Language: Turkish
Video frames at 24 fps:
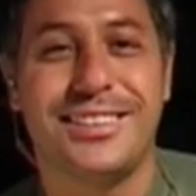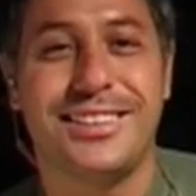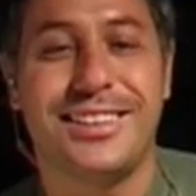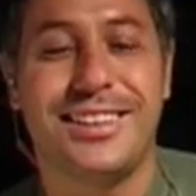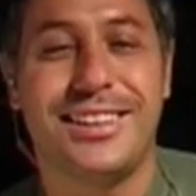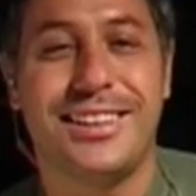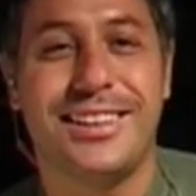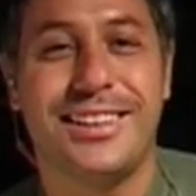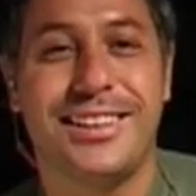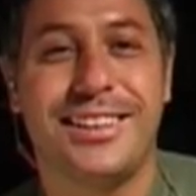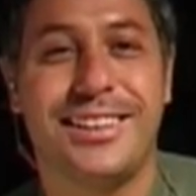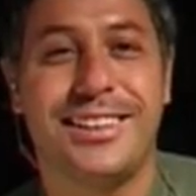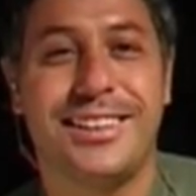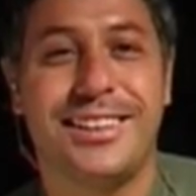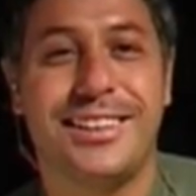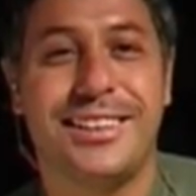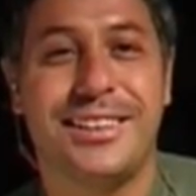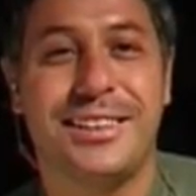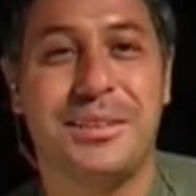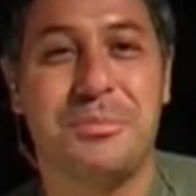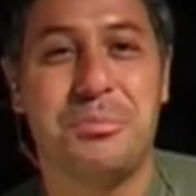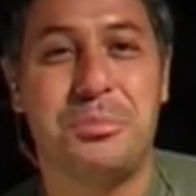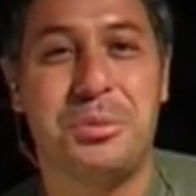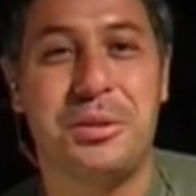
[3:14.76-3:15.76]

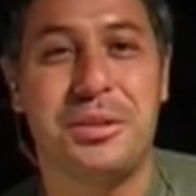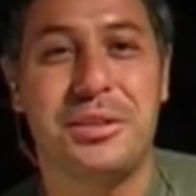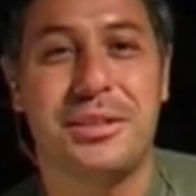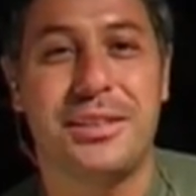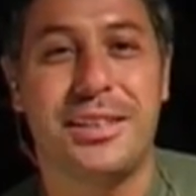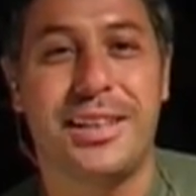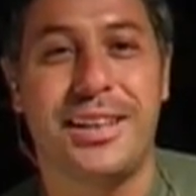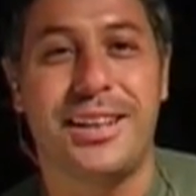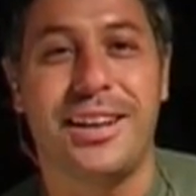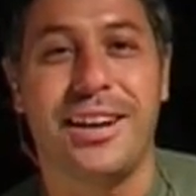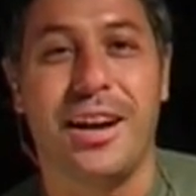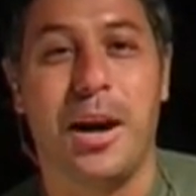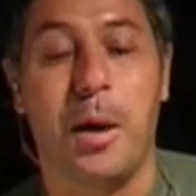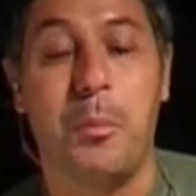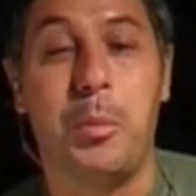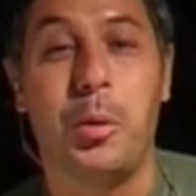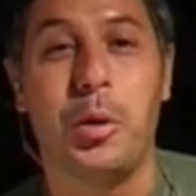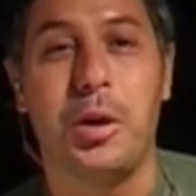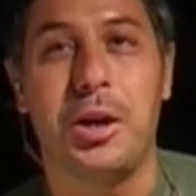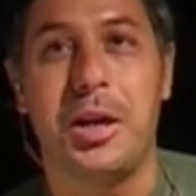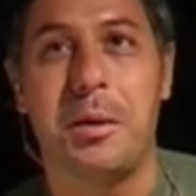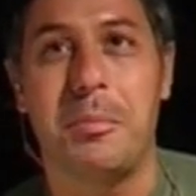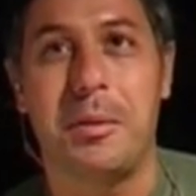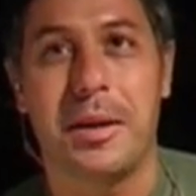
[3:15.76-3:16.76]
Ee, biz de
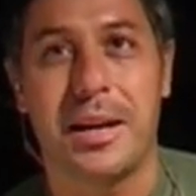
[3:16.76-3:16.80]
Apo ile